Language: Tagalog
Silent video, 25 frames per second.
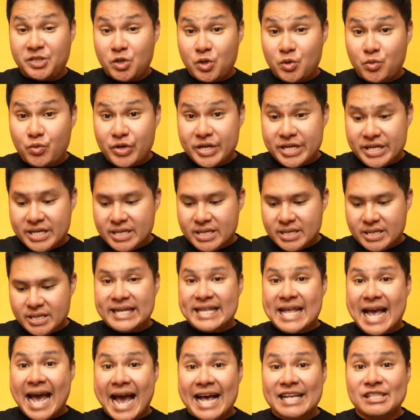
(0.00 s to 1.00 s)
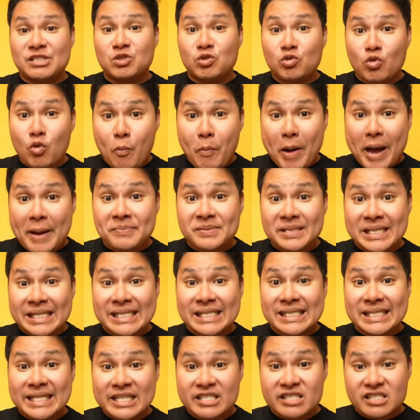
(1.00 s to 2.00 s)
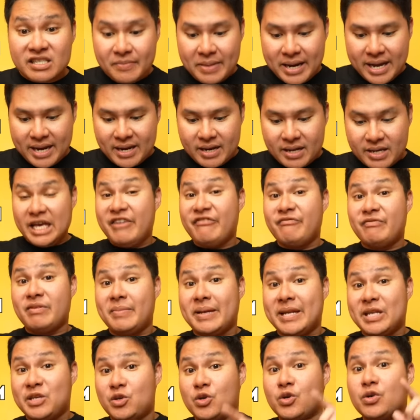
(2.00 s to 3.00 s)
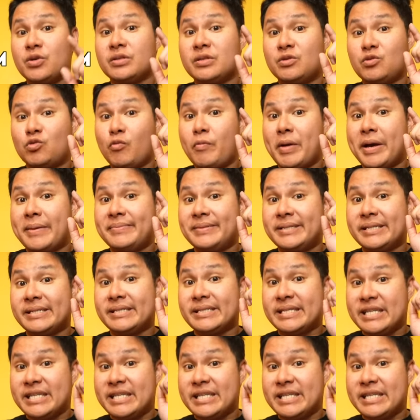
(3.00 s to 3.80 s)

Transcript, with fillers: don't worry, it has 256 gigs naman if bibili niyo yung 256